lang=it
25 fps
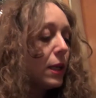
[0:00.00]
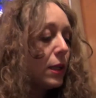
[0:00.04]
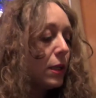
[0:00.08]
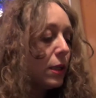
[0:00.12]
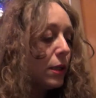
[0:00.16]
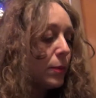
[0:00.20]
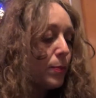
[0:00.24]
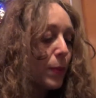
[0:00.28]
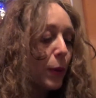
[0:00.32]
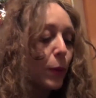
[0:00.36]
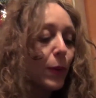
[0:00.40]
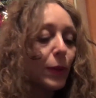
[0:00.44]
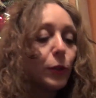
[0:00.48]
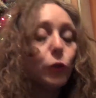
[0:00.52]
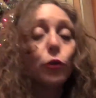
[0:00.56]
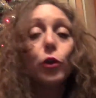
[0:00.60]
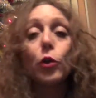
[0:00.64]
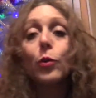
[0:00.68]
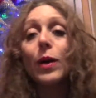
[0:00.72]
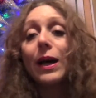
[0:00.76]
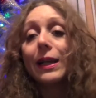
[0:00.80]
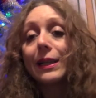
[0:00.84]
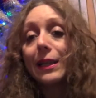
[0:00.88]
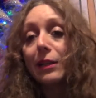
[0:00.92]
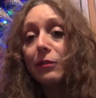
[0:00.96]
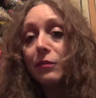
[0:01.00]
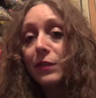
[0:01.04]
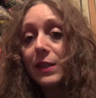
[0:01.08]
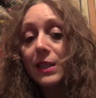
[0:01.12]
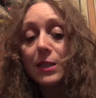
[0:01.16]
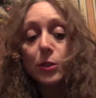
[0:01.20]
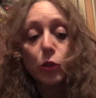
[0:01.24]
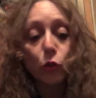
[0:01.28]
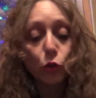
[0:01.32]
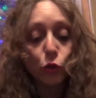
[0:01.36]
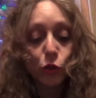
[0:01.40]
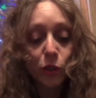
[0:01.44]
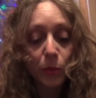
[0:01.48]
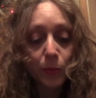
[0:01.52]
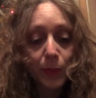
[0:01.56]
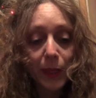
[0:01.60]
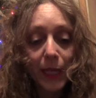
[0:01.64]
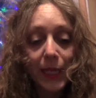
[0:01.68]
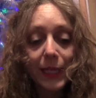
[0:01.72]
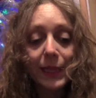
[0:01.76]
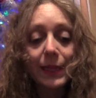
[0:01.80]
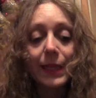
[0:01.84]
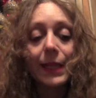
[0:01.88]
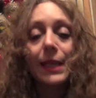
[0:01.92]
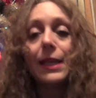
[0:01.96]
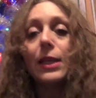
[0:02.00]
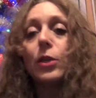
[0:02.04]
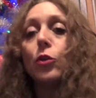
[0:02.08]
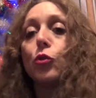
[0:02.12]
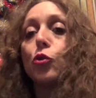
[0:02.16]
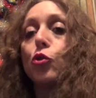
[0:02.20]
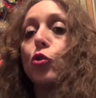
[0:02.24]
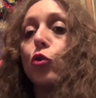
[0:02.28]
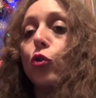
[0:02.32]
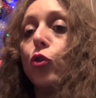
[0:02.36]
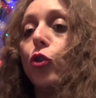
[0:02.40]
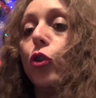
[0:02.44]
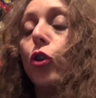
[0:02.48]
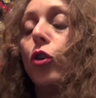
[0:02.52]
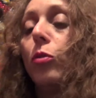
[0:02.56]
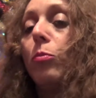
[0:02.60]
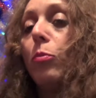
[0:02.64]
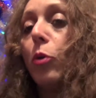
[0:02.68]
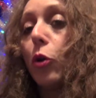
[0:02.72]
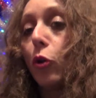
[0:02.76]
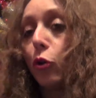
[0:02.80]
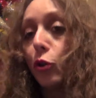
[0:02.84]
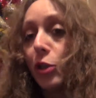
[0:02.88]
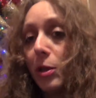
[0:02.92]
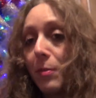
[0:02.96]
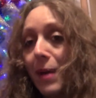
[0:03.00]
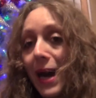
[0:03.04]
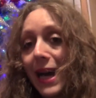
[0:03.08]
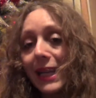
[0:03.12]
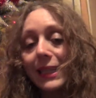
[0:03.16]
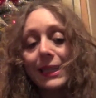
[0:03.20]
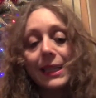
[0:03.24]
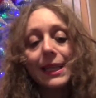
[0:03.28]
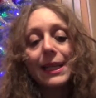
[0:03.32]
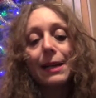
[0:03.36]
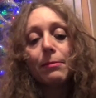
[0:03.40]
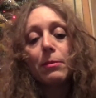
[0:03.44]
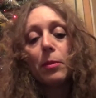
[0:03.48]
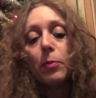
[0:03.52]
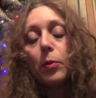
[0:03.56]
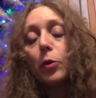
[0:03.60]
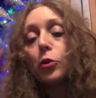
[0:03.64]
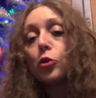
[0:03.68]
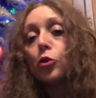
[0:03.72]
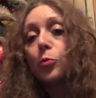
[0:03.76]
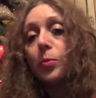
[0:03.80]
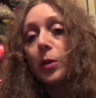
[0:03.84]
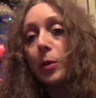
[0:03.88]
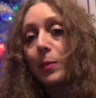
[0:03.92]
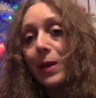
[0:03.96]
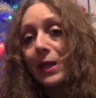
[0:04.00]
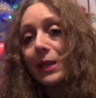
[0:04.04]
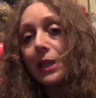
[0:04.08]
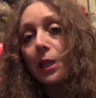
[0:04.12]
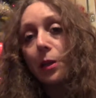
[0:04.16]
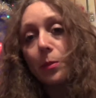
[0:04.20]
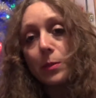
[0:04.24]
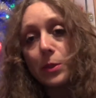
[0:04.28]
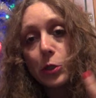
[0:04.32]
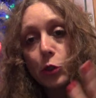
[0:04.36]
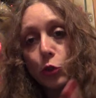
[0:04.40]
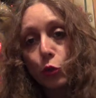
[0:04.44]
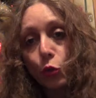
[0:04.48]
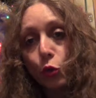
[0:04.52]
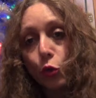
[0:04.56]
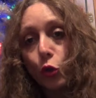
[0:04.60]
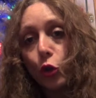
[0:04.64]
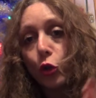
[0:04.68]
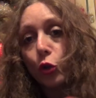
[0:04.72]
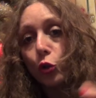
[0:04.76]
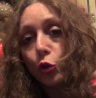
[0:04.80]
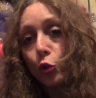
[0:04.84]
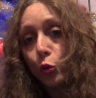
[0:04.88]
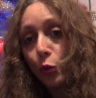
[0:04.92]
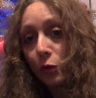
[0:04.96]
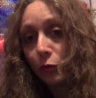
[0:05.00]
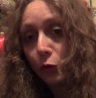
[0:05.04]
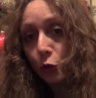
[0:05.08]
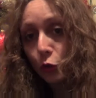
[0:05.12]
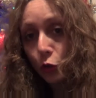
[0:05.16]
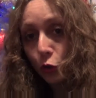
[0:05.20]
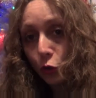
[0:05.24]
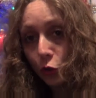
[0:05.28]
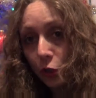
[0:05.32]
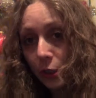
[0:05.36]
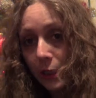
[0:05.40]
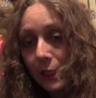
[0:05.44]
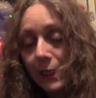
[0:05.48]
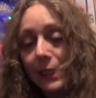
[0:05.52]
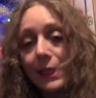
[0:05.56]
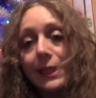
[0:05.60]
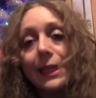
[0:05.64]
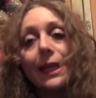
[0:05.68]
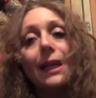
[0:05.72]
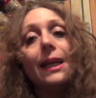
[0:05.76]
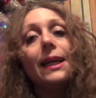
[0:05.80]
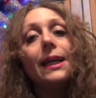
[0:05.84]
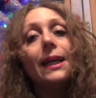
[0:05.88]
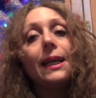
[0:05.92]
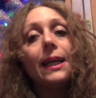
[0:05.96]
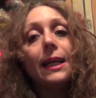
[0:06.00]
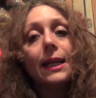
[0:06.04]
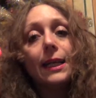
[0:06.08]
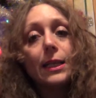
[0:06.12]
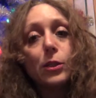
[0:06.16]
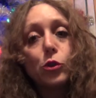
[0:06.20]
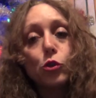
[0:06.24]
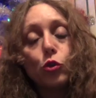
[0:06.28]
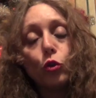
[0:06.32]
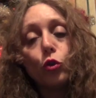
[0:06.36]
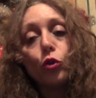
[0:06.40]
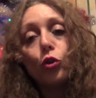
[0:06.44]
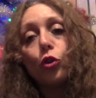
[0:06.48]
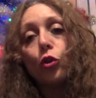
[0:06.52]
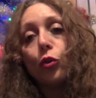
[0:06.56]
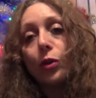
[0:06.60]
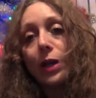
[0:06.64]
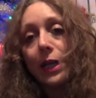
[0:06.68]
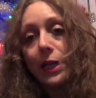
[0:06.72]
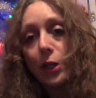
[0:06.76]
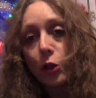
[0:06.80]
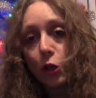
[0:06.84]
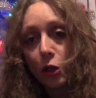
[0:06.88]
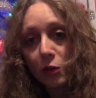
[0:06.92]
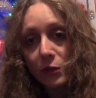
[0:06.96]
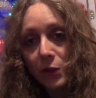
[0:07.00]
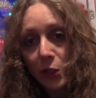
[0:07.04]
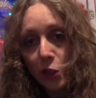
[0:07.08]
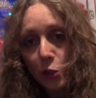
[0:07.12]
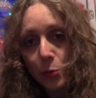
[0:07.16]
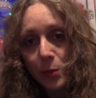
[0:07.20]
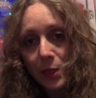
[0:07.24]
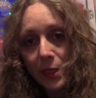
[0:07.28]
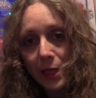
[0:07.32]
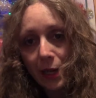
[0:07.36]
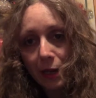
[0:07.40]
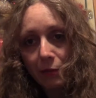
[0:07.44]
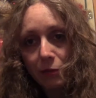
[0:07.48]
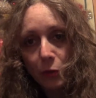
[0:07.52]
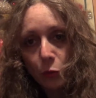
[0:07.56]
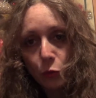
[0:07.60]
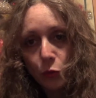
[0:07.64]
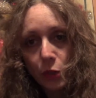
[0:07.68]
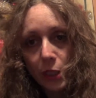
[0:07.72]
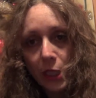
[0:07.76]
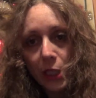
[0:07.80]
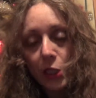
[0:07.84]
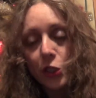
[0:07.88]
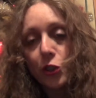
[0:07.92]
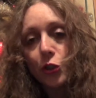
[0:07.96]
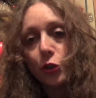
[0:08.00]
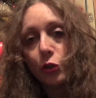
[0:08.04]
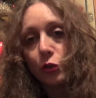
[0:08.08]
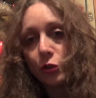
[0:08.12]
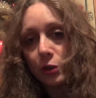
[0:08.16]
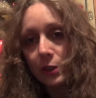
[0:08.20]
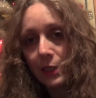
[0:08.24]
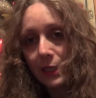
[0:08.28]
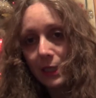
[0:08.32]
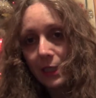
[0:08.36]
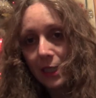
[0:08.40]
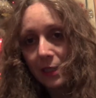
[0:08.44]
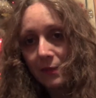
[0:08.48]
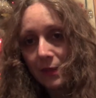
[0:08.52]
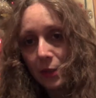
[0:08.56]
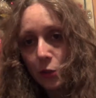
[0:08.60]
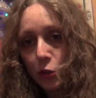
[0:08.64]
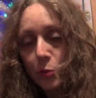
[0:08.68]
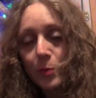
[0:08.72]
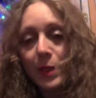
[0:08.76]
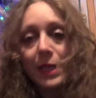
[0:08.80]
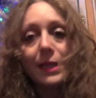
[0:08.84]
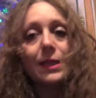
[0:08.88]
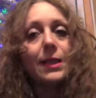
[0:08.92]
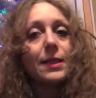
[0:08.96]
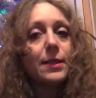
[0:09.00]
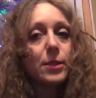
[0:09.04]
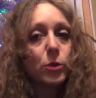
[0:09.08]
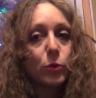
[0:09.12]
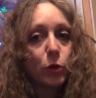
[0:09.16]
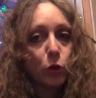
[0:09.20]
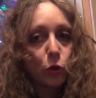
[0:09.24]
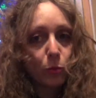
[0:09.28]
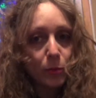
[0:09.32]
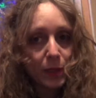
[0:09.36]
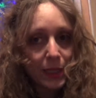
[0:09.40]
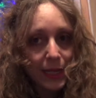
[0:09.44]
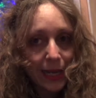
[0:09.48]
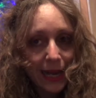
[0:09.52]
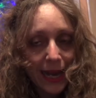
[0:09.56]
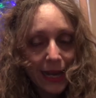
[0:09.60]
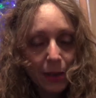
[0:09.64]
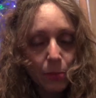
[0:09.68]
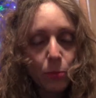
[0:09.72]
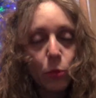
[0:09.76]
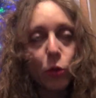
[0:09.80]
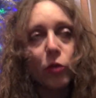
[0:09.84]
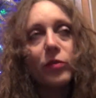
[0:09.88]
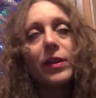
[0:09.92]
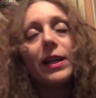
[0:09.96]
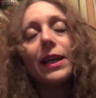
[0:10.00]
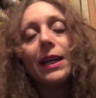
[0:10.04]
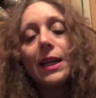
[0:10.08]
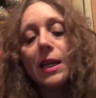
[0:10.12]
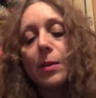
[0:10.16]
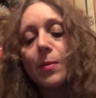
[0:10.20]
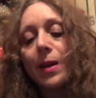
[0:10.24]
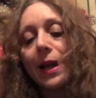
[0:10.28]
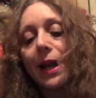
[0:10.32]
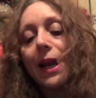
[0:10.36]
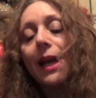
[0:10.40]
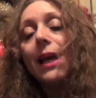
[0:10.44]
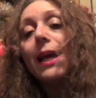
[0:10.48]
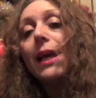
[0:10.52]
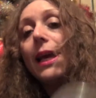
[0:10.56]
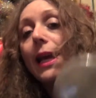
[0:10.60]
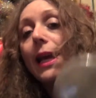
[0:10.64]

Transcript: Eh, per quanto riguarda il viso, lo sapete, io sono monotematica, ma posso permettermi solo due fondotinta, che sono la Coverage Mineral Foundation della Neve Cosmetics, quello minerale in polvere libera,